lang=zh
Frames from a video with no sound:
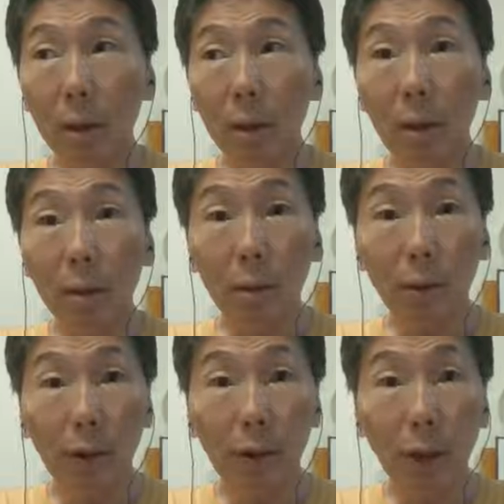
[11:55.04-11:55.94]
呃，
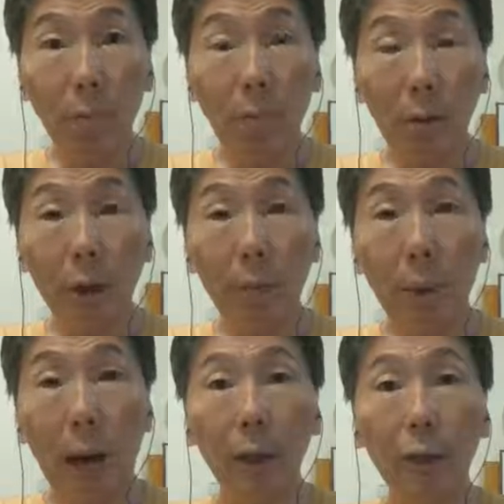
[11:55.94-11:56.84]
陈诚保
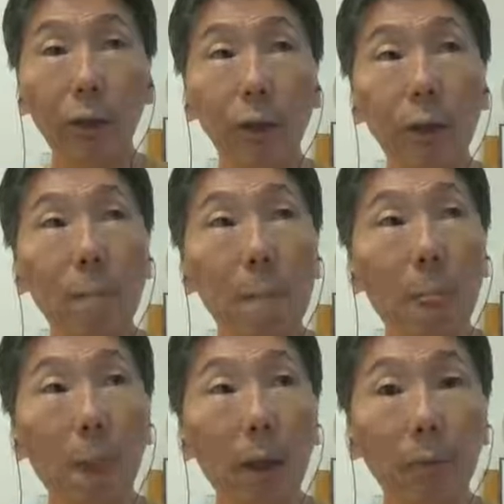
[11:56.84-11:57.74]
定八旗，
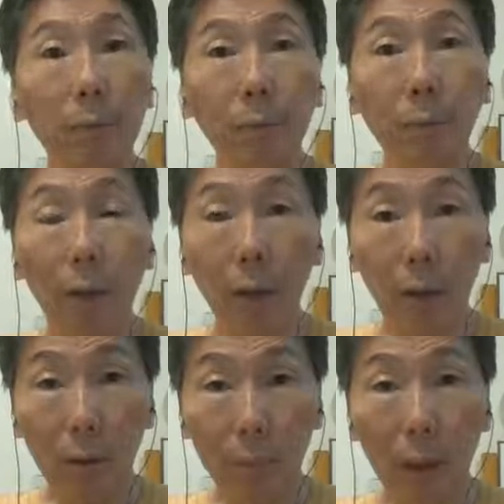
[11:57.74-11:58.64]

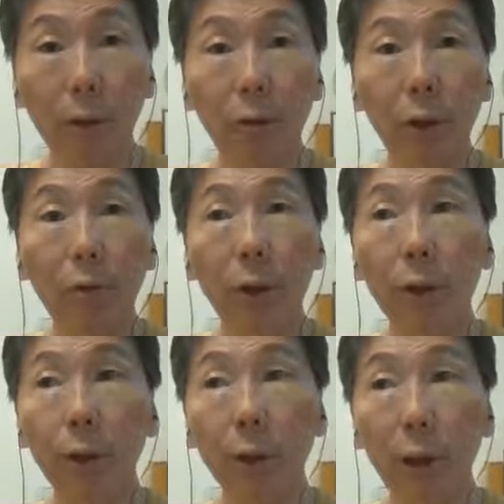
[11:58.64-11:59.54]
白崇禧
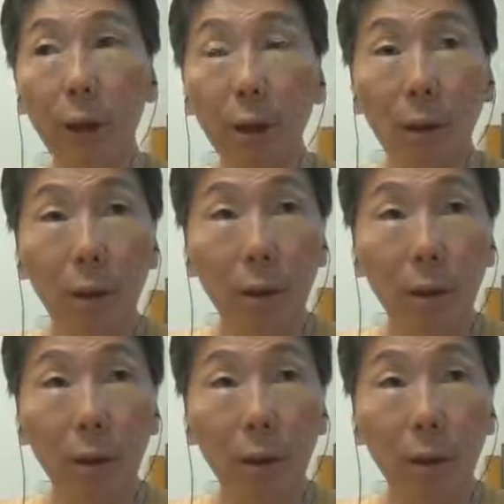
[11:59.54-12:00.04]
贵系的，